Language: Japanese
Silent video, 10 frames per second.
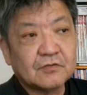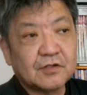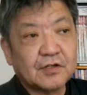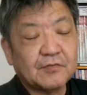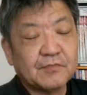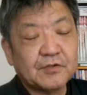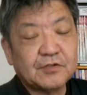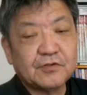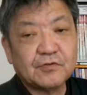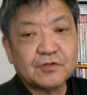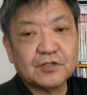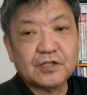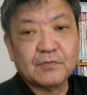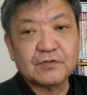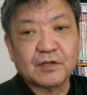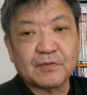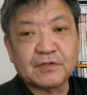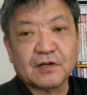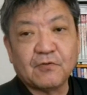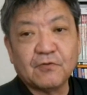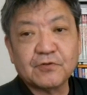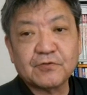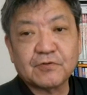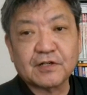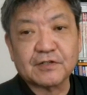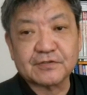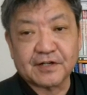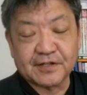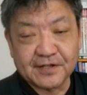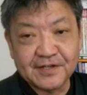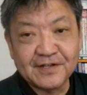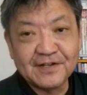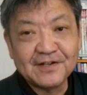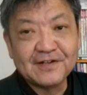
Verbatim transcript: それ、道を G7 ってみんな法治国家ですからね。